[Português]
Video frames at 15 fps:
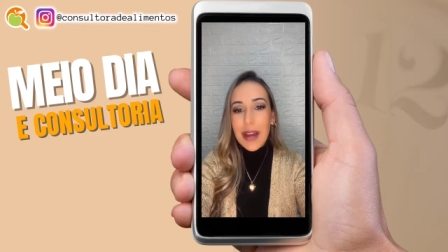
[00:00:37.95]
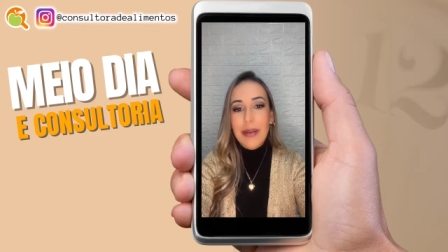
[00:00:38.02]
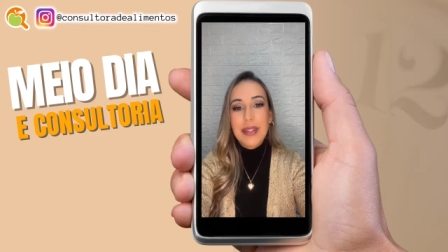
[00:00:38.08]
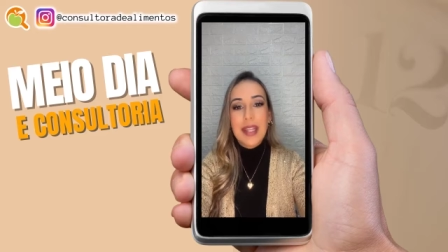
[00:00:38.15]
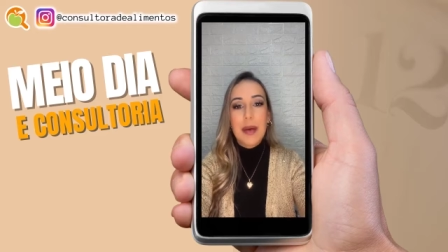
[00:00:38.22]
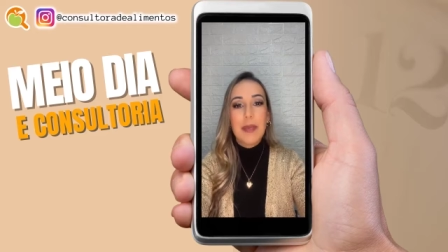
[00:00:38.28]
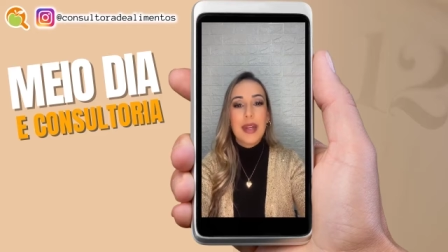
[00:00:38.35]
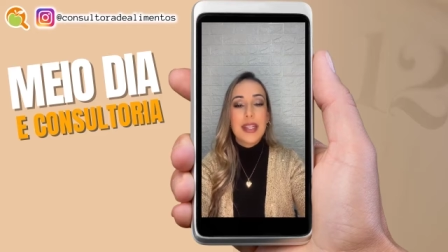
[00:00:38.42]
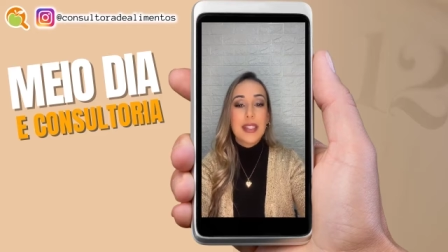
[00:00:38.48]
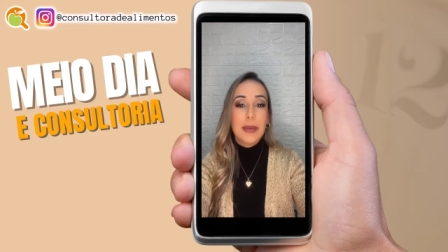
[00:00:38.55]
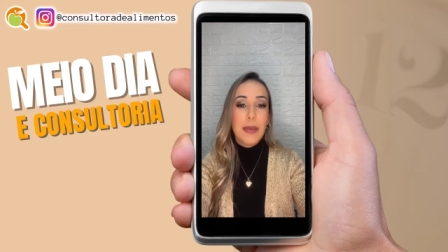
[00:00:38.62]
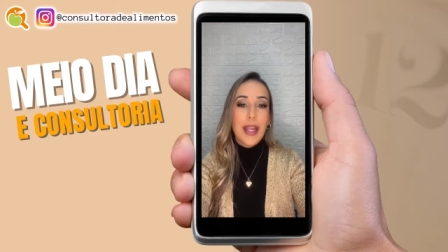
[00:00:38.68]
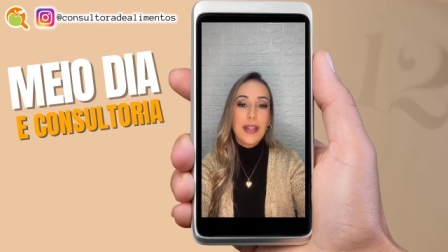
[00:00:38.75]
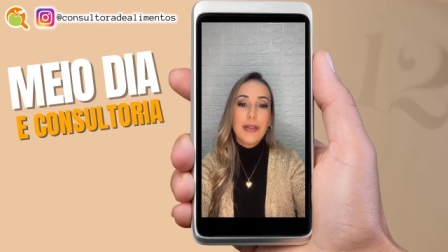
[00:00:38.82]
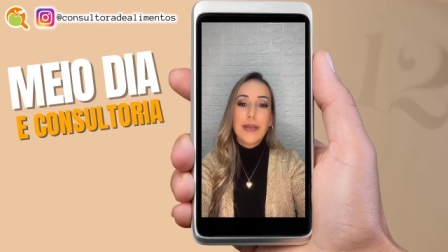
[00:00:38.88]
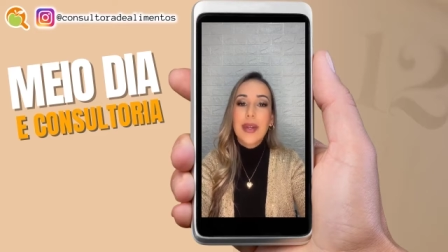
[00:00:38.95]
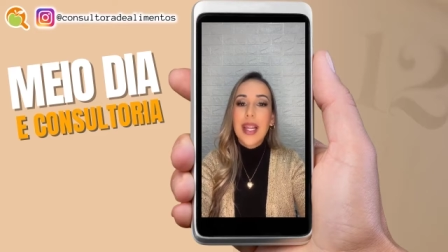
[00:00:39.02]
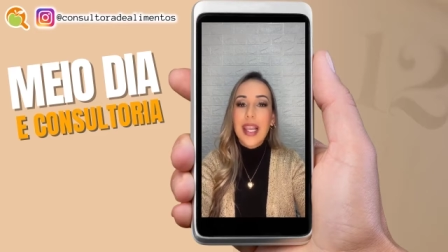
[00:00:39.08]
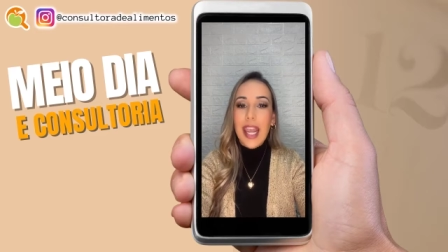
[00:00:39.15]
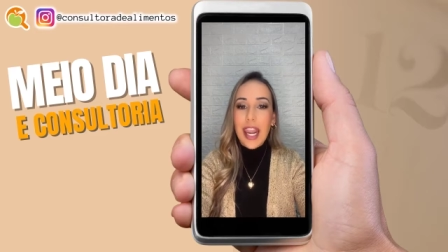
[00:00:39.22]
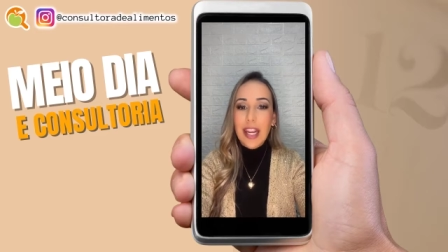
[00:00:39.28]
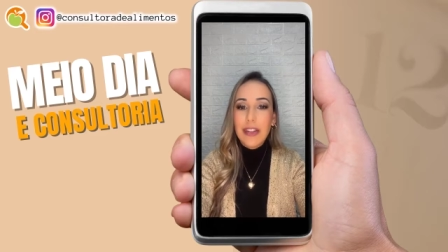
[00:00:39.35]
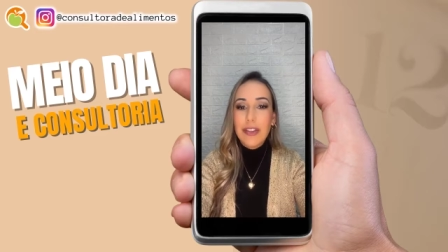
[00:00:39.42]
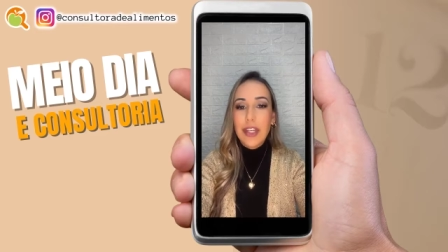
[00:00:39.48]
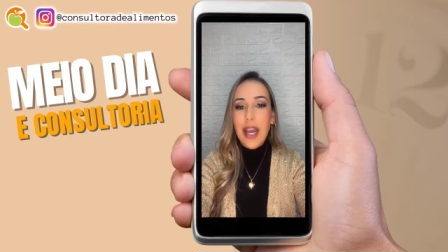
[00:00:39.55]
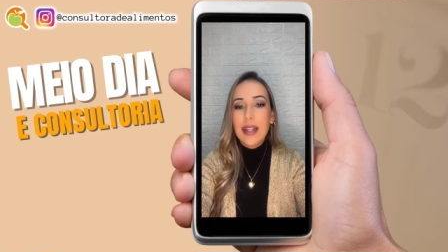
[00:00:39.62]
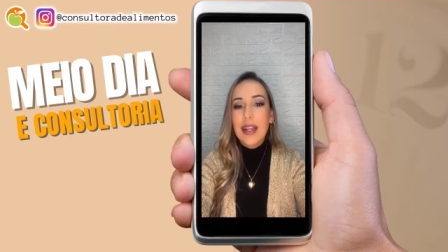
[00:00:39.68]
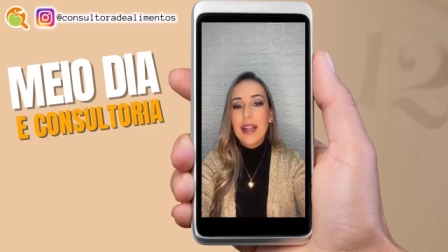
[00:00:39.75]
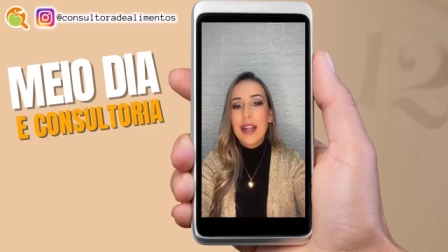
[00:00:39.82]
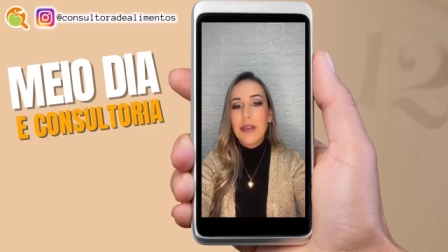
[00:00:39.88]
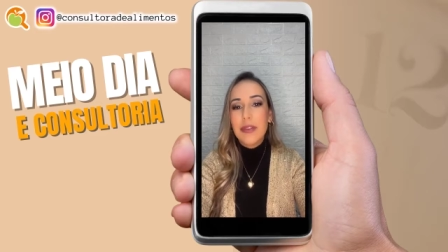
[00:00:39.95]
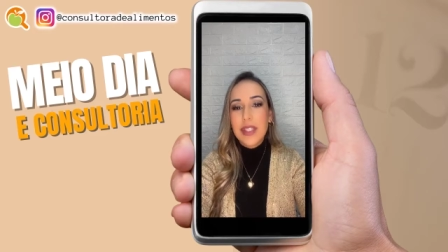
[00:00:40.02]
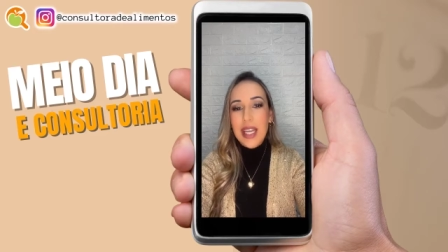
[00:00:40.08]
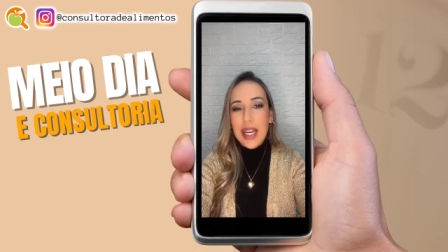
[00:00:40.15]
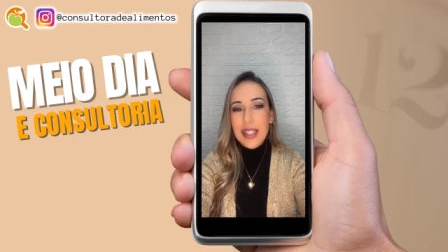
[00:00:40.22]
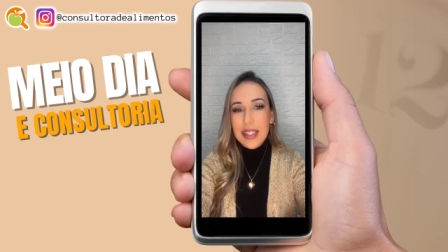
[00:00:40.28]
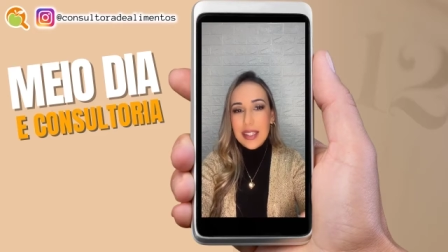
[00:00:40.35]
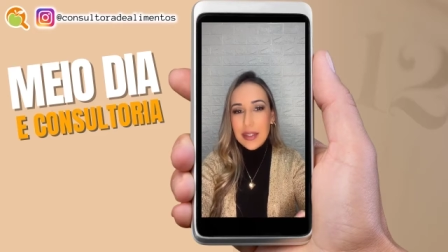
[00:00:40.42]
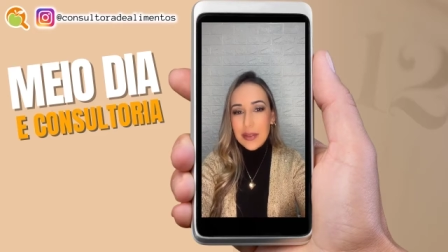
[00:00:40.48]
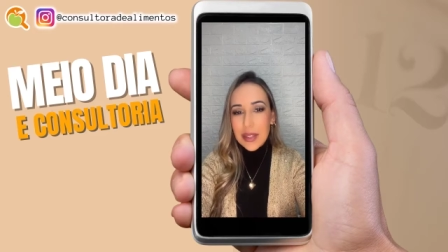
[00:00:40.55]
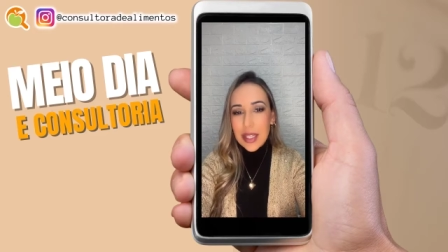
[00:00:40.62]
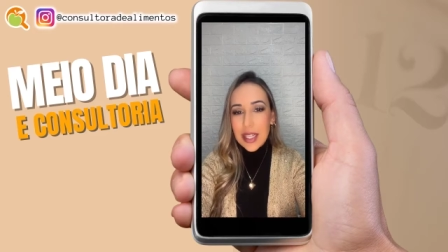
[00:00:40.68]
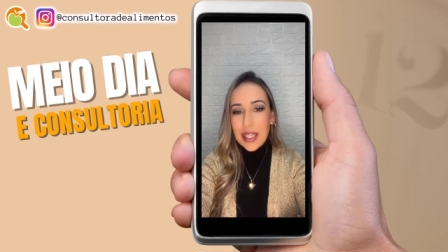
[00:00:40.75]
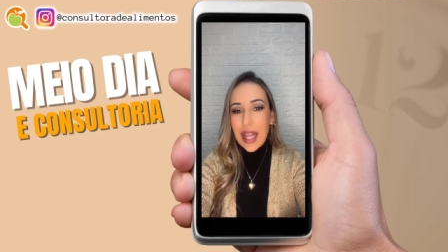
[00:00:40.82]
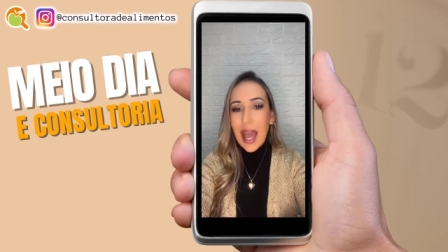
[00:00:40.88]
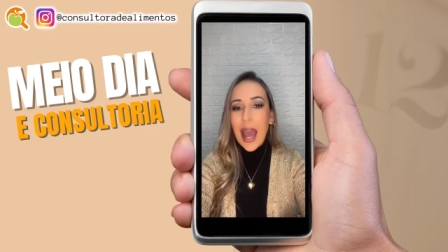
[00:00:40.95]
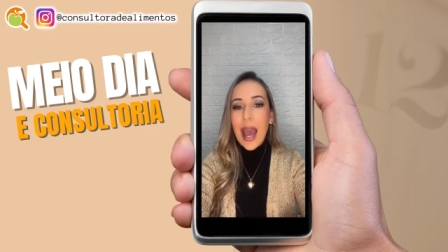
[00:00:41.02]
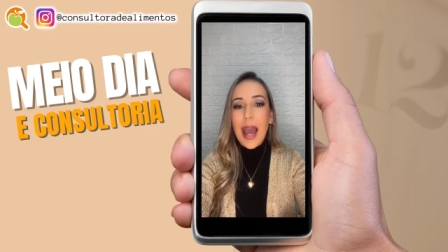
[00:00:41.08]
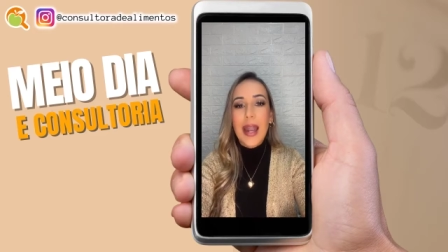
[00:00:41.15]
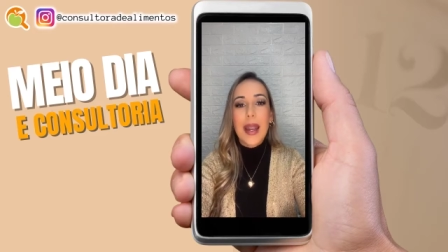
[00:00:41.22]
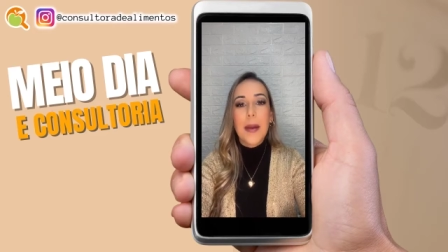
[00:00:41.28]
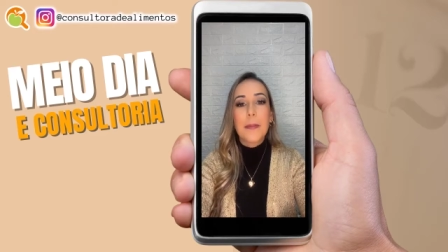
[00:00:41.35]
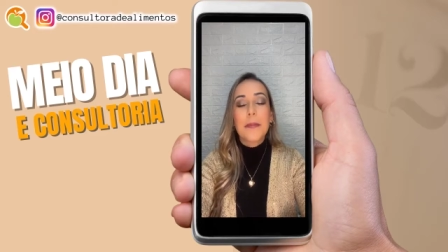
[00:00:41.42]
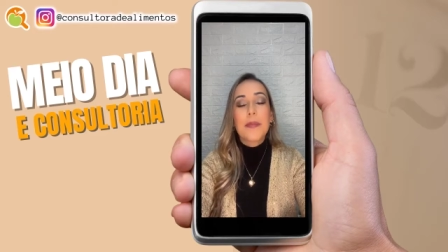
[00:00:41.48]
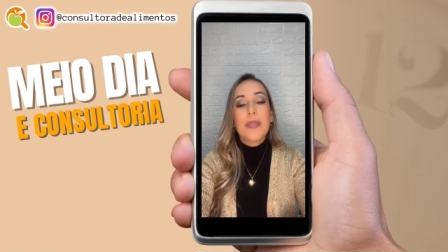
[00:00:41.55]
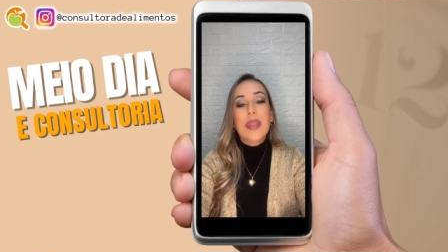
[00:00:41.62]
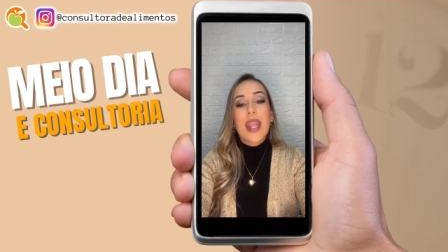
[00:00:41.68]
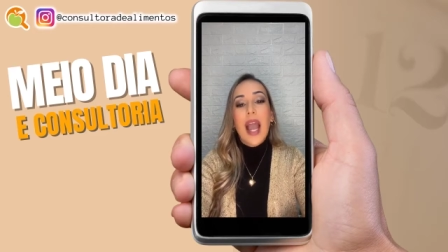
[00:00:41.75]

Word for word: né, o estabelecimento do cliente a atender a fiscalização sanitária,